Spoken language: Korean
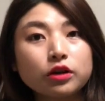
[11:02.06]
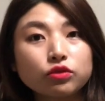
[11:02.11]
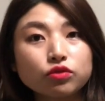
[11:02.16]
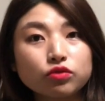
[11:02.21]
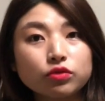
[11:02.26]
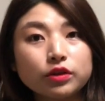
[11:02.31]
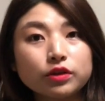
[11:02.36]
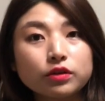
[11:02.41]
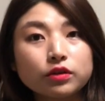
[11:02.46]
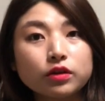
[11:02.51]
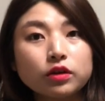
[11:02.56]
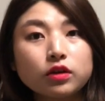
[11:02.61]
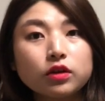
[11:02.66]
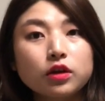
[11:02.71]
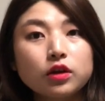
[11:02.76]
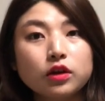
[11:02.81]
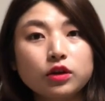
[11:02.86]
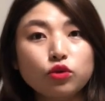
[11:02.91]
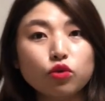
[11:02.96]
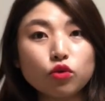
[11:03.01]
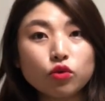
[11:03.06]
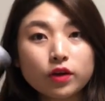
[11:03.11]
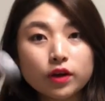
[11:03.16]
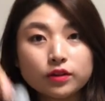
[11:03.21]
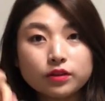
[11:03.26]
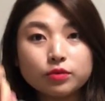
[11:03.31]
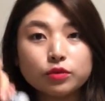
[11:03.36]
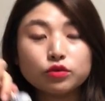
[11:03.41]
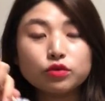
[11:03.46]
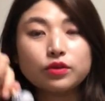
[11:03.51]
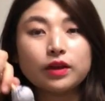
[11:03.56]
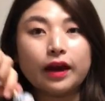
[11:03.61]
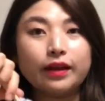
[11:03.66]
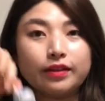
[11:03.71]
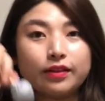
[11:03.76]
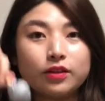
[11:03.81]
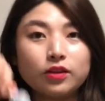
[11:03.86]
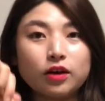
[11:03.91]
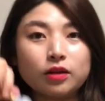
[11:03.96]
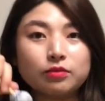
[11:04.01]
할 수가 있어요. 이렇게 했으면 소리
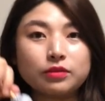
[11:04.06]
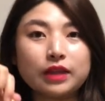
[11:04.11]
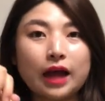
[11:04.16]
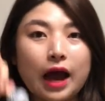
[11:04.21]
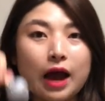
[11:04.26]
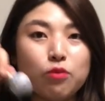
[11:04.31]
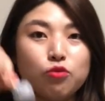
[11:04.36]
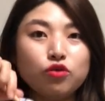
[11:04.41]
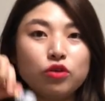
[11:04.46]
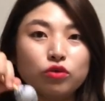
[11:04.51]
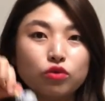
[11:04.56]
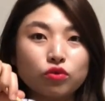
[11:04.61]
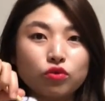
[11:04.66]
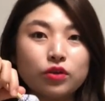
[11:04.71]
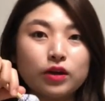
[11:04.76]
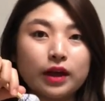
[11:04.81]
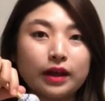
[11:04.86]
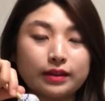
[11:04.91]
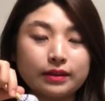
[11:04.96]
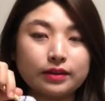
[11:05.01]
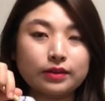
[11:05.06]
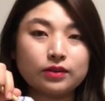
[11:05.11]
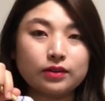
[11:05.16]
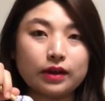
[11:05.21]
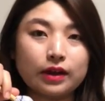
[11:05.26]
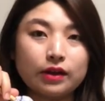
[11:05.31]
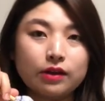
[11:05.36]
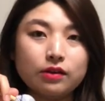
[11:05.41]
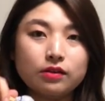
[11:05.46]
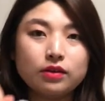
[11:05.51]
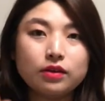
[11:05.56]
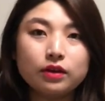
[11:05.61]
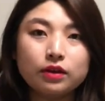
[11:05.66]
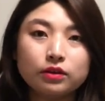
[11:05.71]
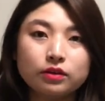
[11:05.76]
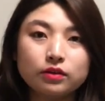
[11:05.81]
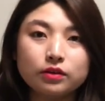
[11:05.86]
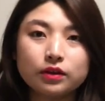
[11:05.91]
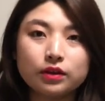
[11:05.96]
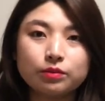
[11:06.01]
안 들어갑니다. 아무래도 소리가 안 들어가요.
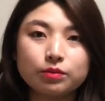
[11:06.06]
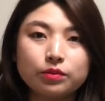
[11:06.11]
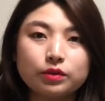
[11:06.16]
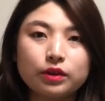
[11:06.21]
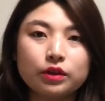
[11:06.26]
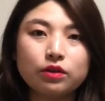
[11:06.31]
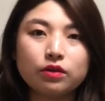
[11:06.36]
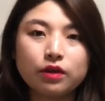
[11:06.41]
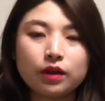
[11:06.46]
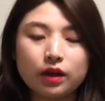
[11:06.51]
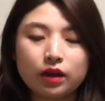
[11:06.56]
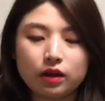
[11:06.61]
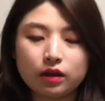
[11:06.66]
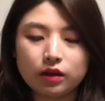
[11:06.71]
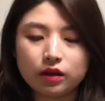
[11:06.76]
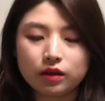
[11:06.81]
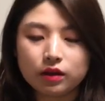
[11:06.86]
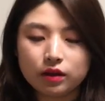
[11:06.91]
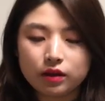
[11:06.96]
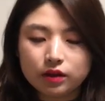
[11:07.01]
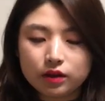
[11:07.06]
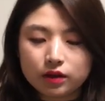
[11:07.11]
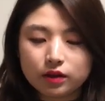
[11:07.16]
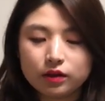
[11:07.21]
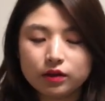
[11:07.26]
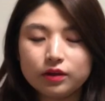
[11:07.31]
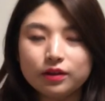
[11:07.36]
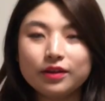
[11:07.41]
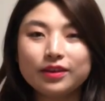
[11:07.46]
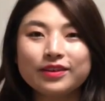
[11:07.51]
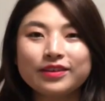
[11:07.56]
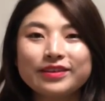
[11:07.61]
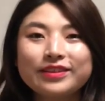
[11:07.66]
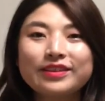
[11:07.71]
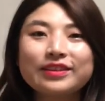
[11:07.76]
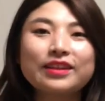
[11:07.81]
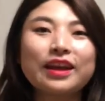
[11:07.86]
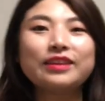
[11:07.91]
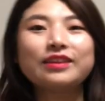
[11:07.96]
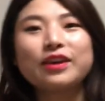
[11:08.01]
특히 이렇게
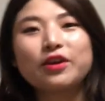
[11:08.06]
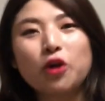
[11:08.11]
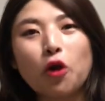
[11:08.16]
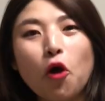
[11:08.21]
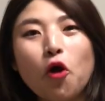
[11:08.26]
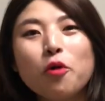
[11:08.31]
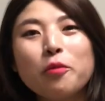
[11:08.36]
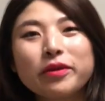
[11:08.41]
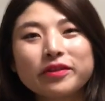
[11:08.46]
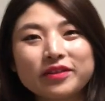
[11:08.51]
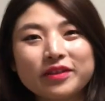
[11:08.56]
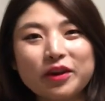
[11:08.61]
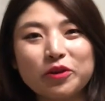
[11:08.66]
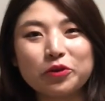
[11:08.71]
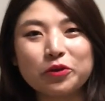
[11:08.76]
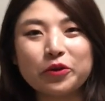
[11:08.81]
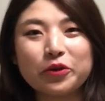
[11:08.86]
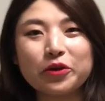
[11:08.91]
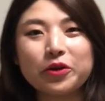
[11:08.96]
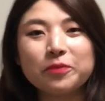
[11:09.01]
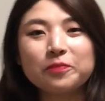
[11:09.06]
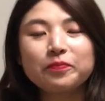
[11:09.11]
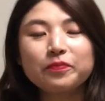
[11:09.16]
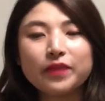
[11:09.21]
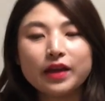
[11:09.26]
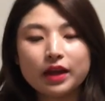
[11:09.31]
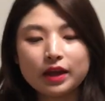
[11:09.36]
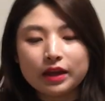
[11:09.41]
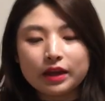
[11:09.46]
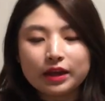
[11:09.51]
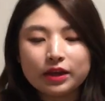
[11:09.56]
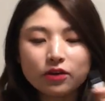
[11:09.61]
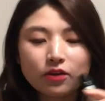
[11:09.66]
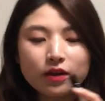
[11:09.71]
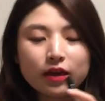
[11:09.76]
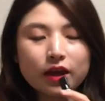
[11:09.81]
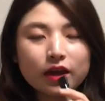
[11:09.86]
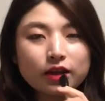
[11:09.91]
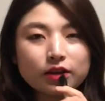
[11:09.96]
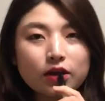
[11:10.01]
이게 다 제 경험에서 나오는 거예요.
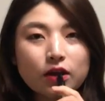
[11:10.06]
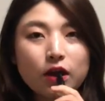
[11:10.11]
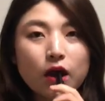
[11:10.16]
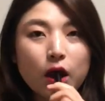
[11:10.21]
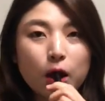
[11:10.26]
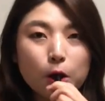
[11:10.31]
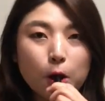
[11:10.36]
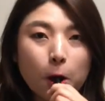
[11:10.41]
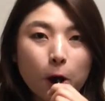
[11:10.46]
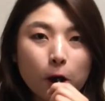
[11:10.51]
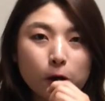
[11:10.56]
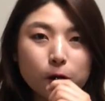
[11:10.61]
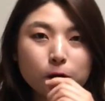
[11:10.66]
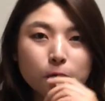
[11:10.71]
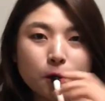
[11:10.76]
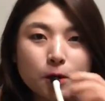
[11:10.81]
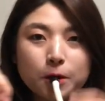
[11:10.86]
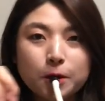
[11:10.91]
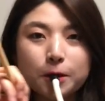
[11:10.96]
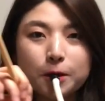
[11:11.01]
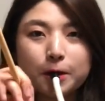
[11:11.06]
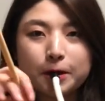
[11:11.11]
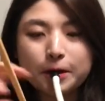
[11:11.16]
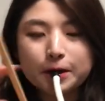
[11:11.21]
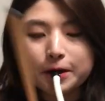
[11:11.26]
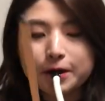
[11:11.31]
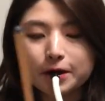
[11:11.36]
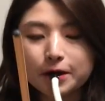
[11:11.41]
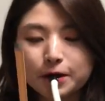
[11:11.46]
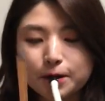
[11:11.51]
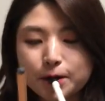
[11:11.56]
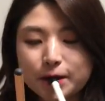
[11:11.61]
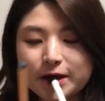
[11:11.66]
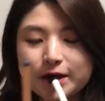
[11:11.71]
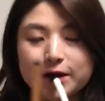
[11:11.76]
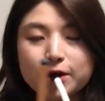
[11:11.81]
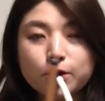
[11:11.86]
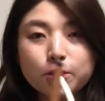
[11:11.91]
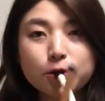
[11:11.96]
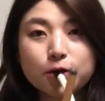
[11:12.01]
이렇게 해서 이렇게 해서
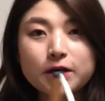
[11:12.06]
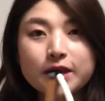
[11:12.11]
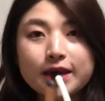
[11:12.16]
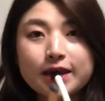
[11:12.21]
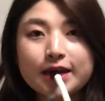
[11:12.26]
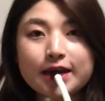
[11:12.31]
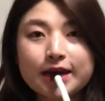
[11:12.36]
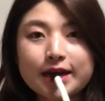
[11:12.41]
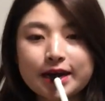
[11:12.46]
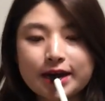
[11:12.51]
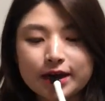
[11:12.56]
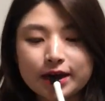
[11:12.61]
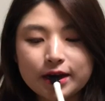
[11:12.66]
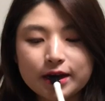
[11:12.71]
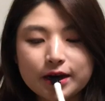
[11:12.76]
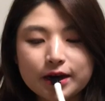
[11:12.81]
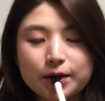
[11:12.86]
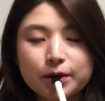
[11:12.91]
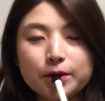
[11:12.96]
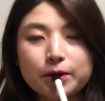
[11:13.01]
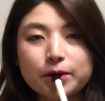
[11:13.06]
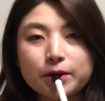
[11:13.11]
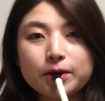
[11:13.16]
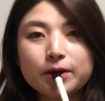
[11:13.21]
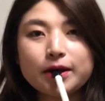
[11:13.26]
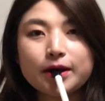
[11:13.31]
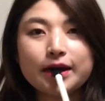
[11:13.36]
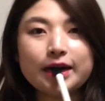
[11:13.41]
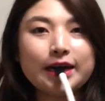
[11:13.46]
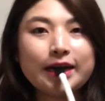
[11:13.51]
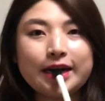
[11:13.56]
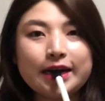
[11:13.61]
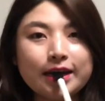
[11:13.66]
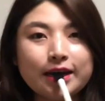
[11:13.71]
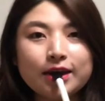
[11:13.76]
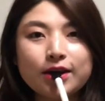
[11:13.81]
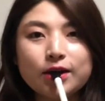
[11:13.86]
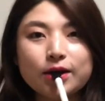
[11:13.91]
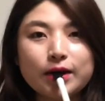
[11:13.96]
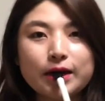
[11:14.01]
만약에 연주를 했다 그러면 소리가
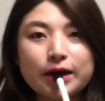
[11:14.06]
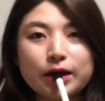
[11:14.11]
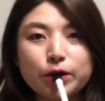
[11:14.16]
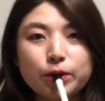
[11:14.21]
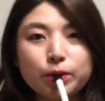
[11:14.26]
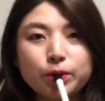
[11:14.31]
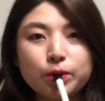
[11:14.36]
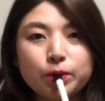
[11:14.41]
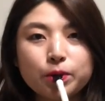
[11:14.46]
안 들어가요